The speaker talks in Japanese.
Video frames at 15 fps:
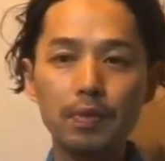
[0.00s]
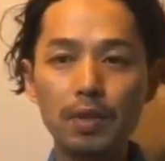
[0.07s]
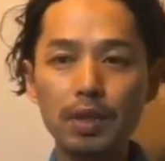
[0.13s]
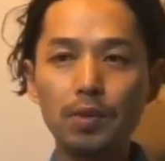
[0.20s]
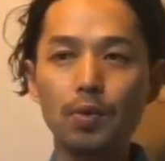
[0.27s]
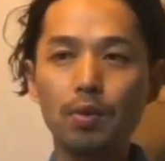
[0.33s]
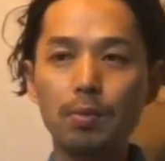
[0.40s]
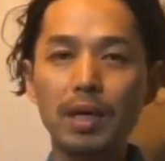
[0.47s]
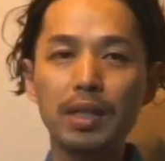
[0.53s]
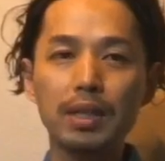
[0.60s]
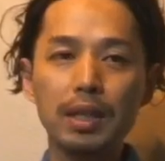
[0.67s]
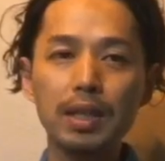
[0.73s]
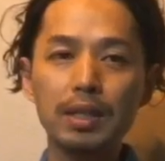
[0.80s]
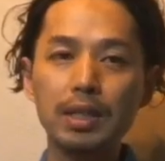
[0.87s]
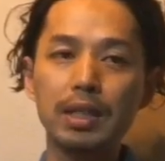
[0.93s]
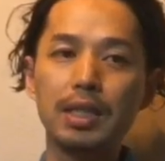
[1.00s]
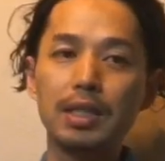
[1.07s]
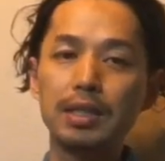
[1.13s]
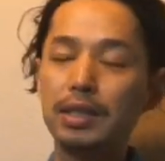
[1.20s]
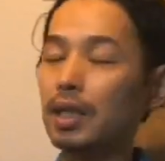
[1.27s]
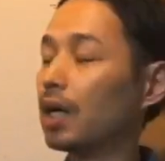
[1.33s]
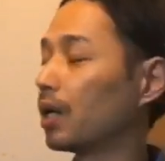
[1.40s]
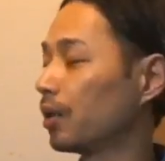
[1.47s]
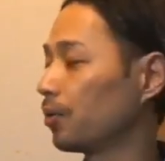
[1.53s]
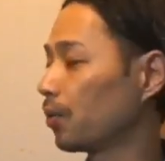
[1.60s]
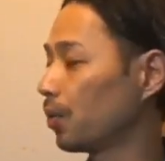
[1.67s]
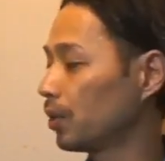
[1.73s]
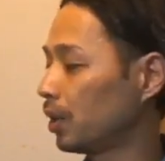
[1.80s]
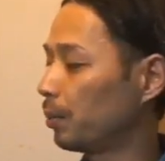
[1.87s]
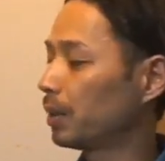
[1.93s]
割とこう真新しい生地感が
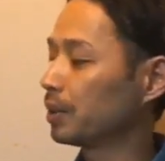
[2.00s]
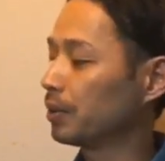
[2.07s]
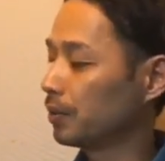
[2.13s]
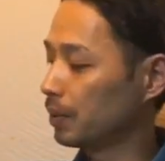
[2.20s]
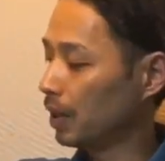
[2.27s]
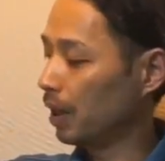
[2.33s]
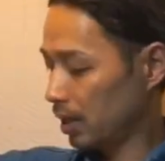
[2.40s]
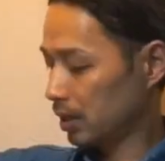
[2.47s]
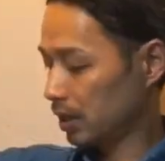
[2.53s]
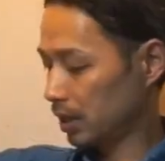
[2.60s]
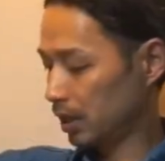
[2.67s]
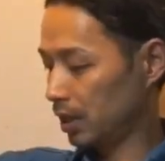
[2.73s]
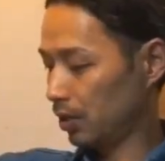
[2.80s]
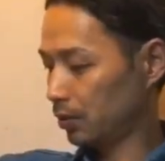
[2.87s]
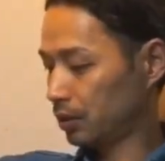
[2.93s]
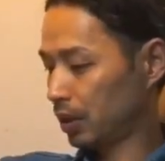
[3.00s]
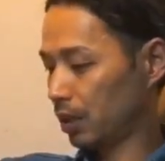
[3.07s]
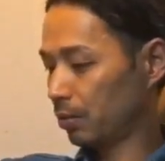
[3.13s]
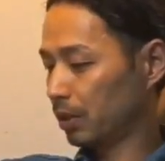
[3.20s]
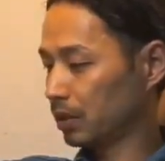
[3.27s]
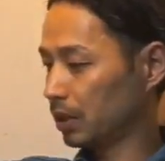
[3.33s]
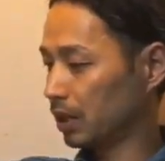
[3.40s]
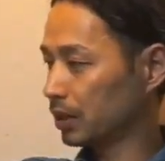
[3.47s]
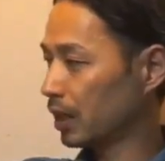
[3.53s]
残ってますので仕入れをしてきました。